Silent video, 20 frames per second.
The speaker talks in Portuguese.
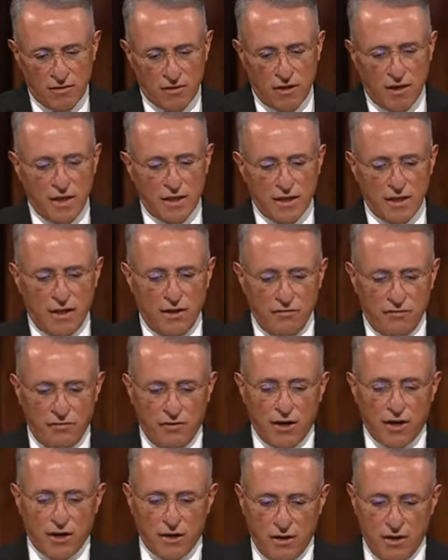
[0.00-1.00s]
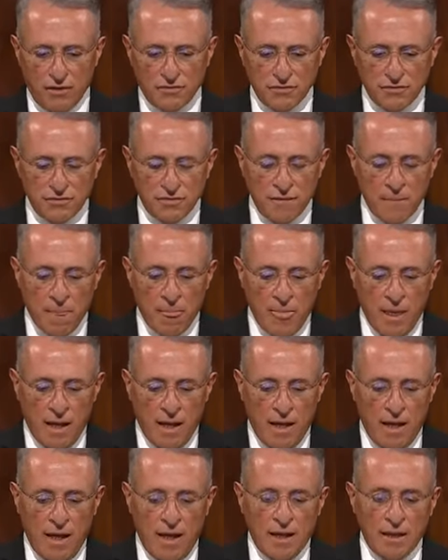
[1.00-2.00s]
Cercas o meu andar e
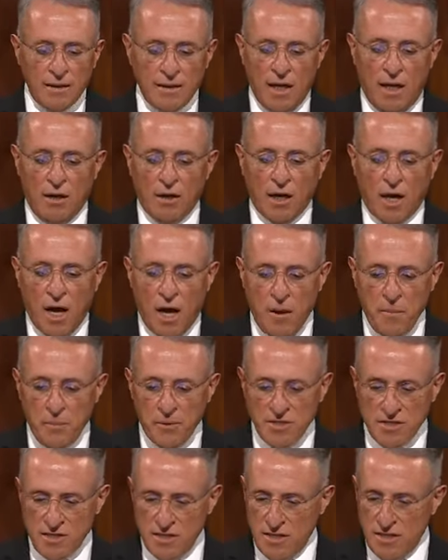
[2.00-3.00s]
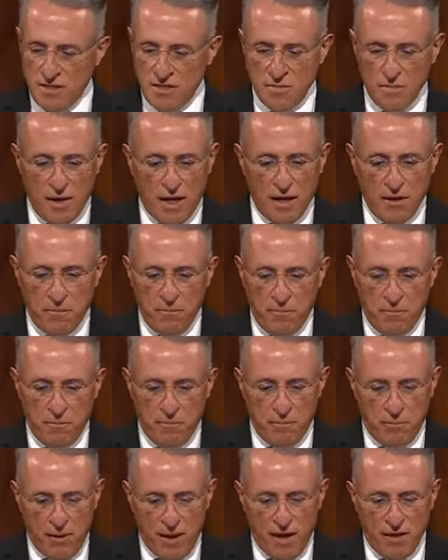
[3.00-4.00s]
o meu deitar, e
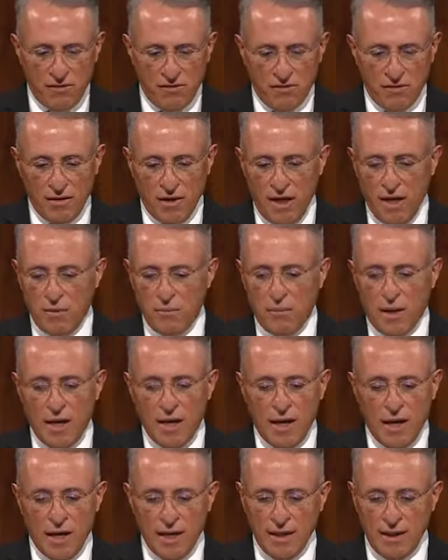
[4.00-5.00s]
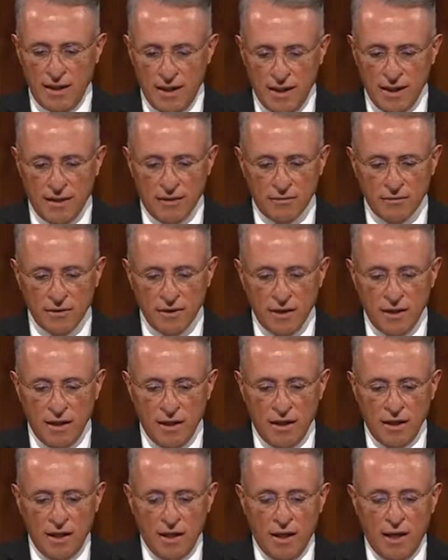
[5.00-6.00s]
conheces todos os meus caminhos.
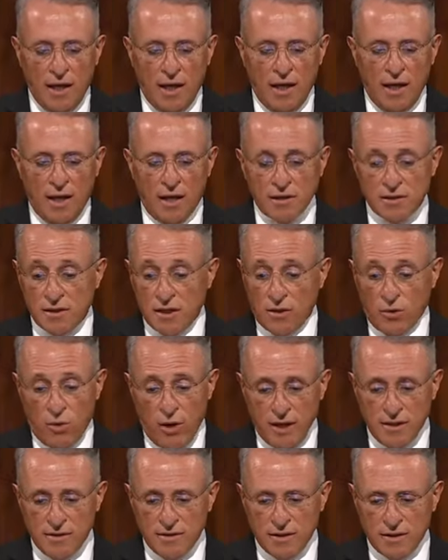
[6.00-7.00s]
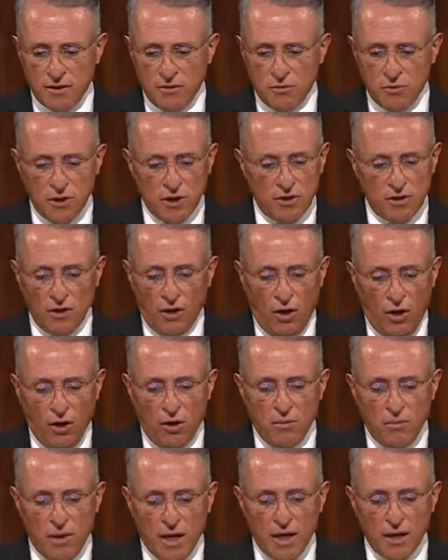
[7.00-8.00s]
No
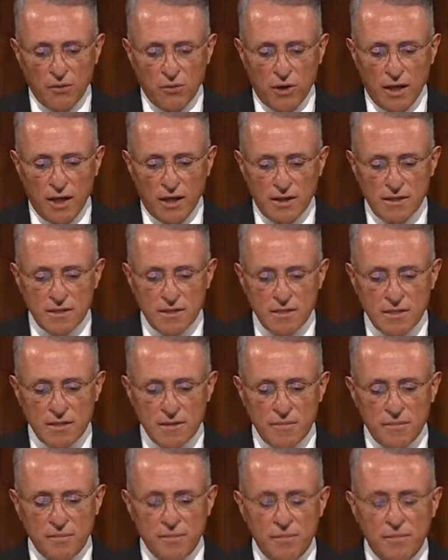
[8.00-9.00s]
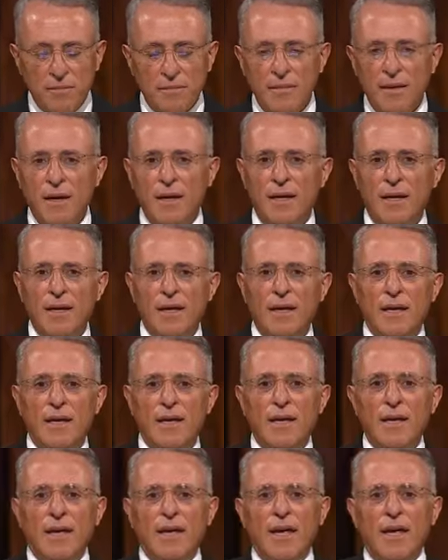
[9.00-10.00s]
paralelismo semântico desse poema,
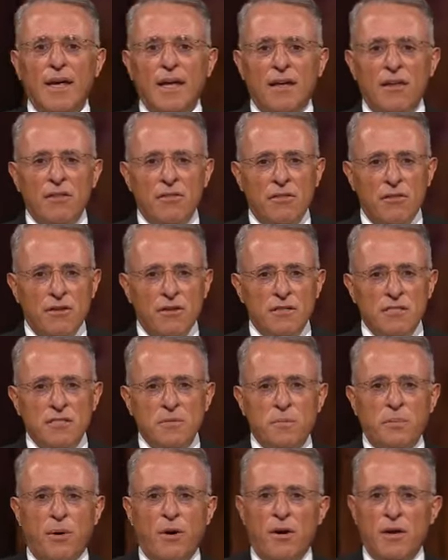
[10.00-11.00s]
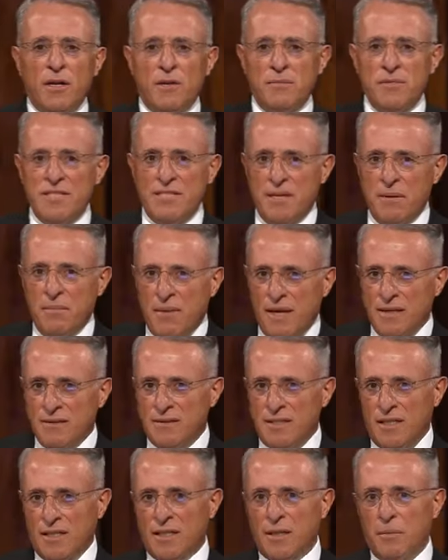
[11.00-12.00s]
o salmista enaltece o
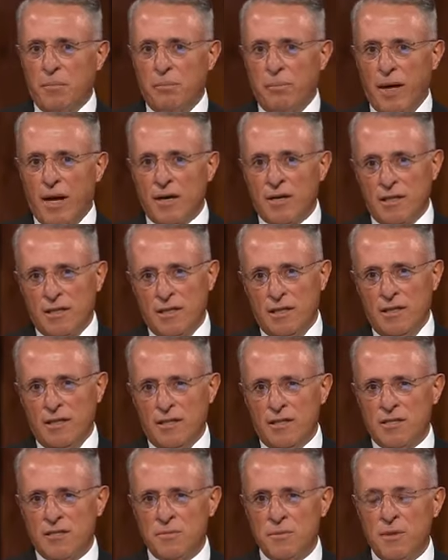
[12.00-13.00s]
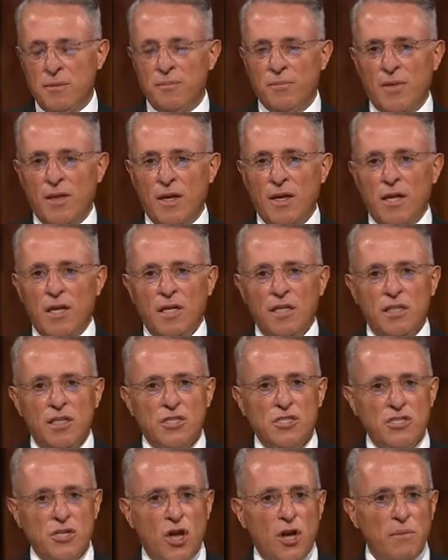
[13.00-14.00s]
atributo divino da
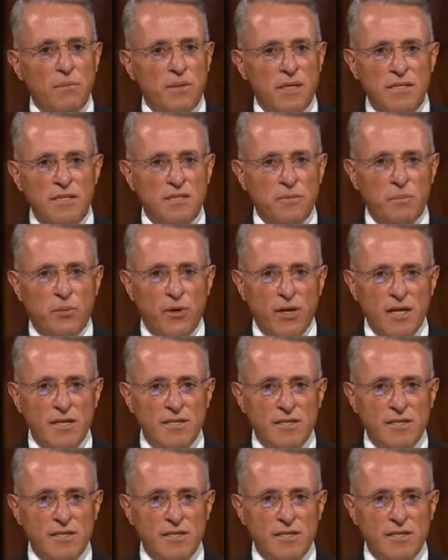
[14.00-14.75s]
onisciência do Senhor